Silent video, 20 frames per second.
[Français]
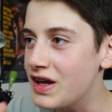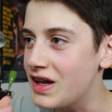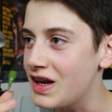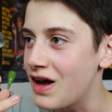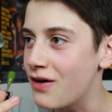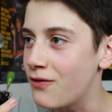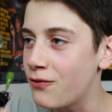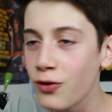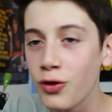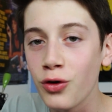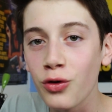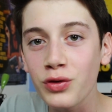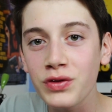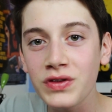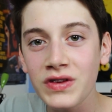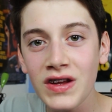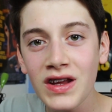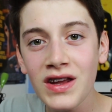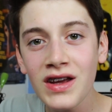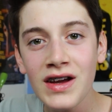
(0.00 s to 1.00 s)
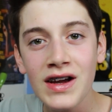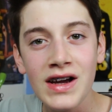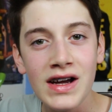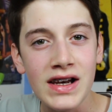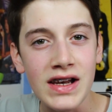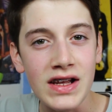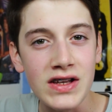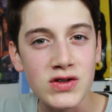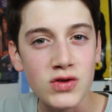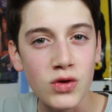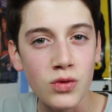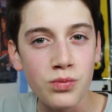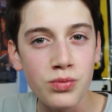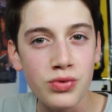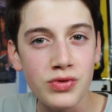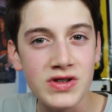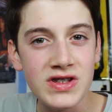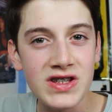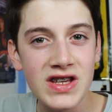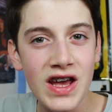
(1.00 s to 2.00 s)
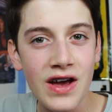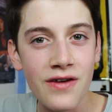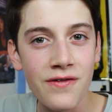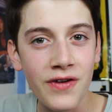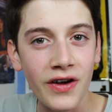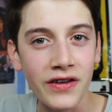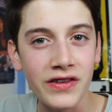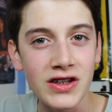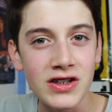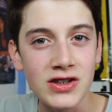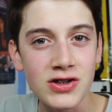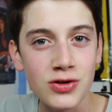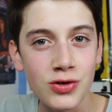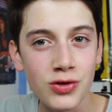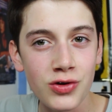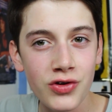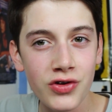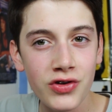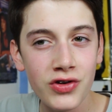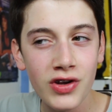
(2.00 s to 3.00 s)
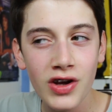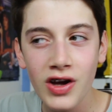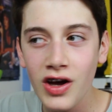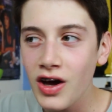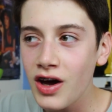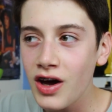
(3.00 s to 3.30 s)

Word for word: et la volonté les ont poussées à faire des choses